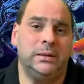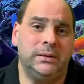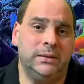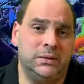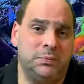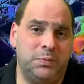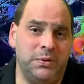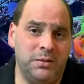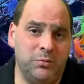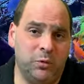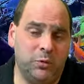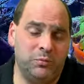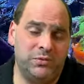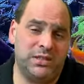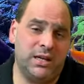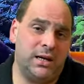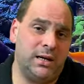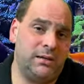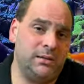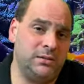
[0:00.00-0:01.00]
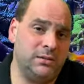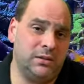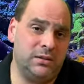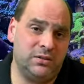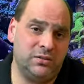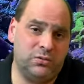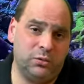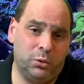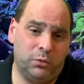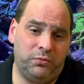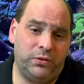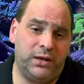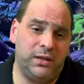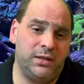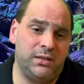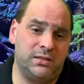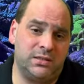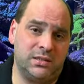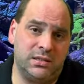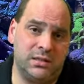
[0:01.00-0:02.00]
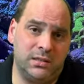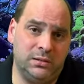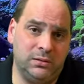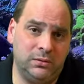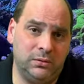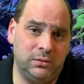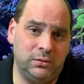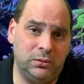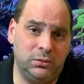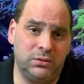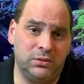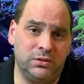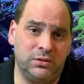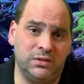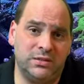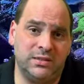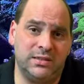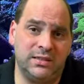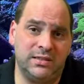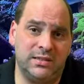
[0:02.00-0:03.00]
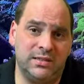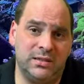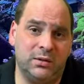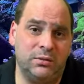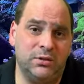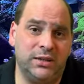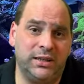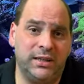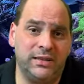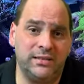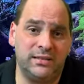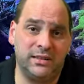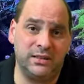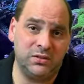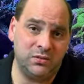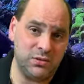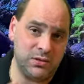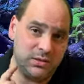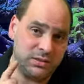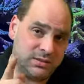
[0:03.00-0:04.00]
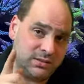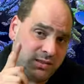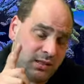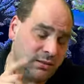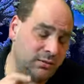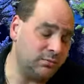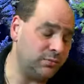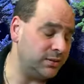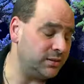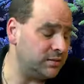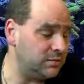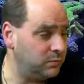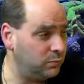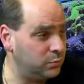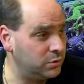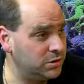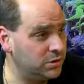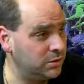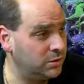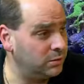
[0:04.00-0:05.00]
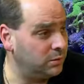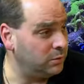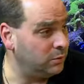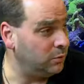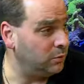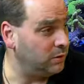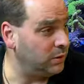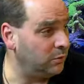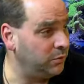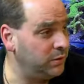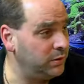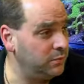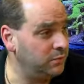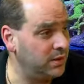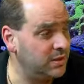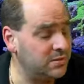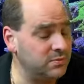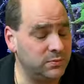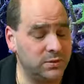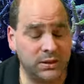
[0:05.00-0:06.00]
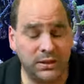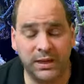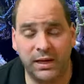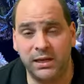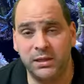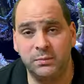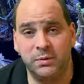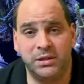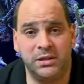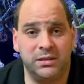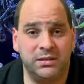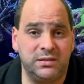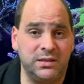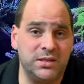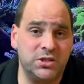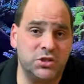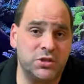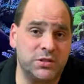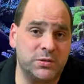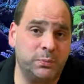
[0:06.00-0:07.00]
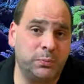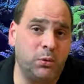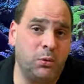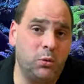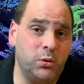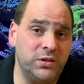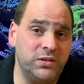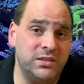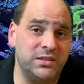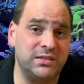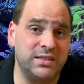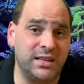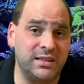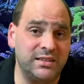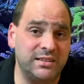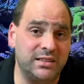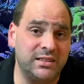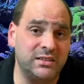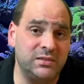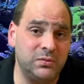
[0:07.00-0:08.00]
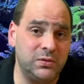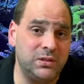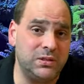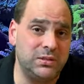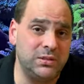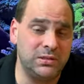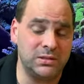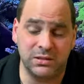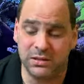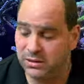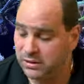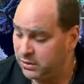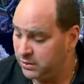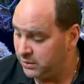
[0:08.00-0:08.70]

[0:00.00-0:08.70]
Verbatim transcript: Ich bin momentan so weit und das ist auch eine ganz, ganz wichtige Sache, was ich, wo ich noch, noch darauf hinweisen will. Gerade bei den Essentials Pro ist das ganz, ganz wichtig.